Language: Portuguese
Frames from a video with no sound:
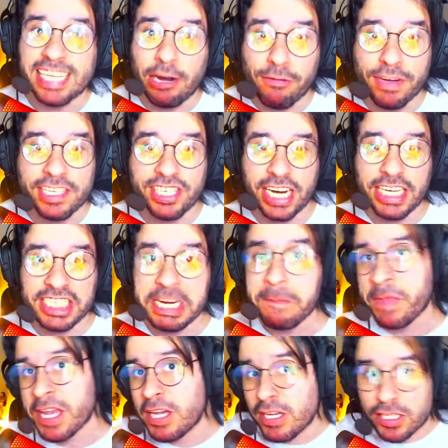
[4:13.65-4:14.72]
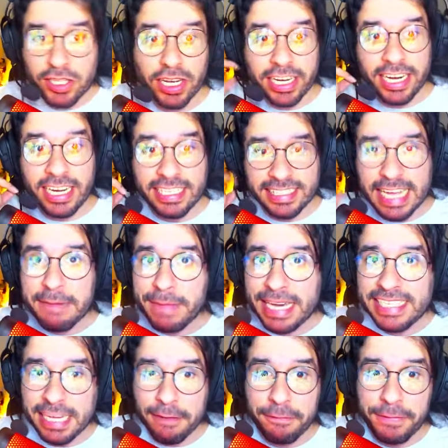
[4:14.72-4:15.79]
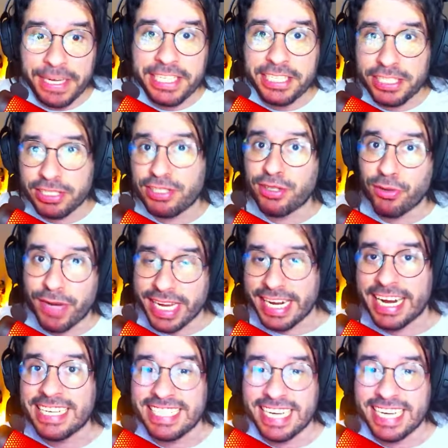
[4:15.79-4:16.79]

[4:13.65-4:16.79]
salvo a gente, só que ele está mais afim de destruir a